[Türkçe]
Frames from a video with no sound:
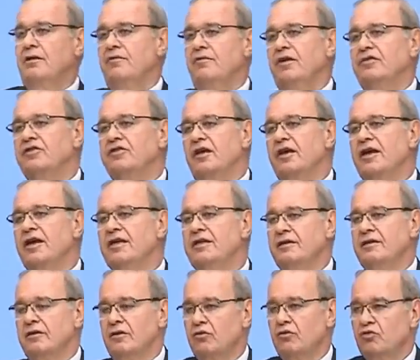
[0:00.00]
ve
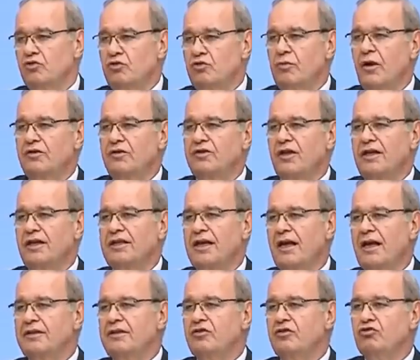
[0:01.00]
sarayın duymazdan
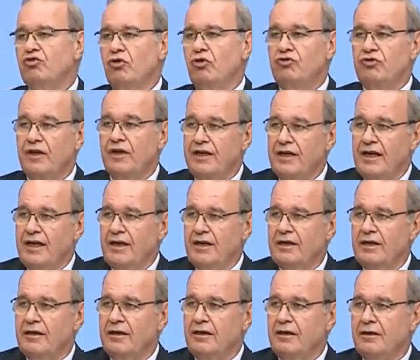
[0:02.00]
geldiği sözleri
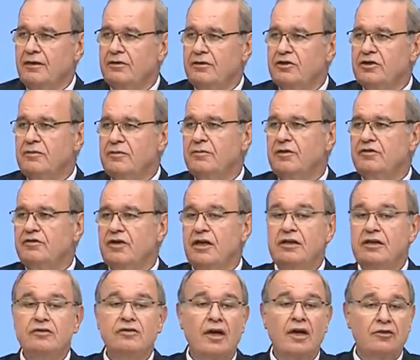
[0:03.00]
şimdi
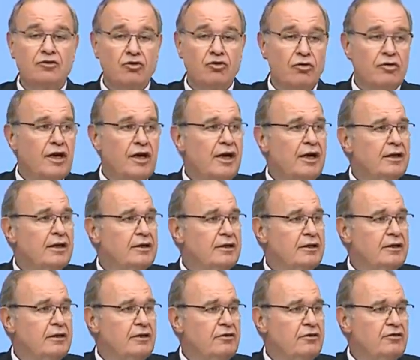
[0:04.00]
8 ay sonra
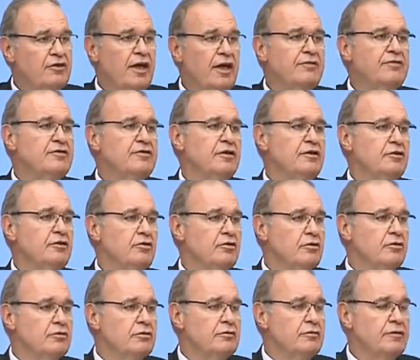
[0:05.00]
servis
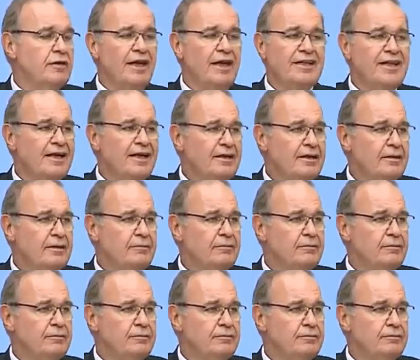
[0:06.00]
ediliyor. Neden?
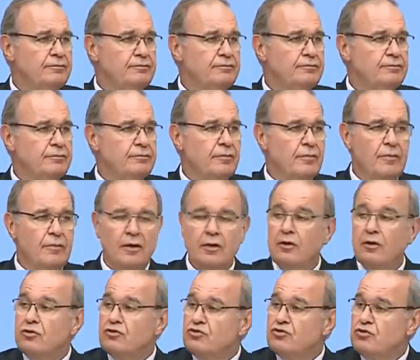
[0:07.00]

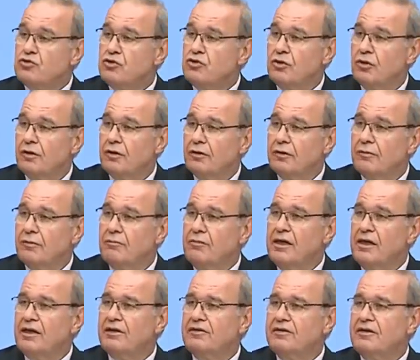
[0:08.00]
Çünkü
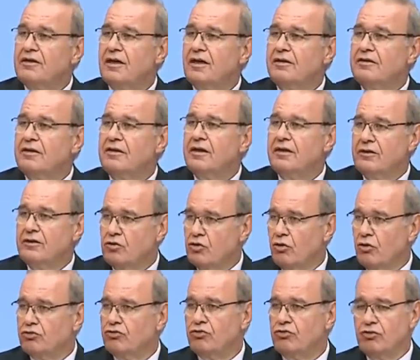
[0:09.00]
milletin kendilerini
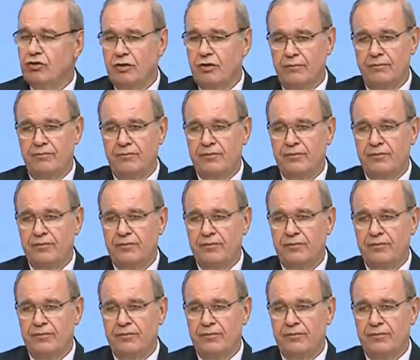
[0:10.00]
gördüğünü,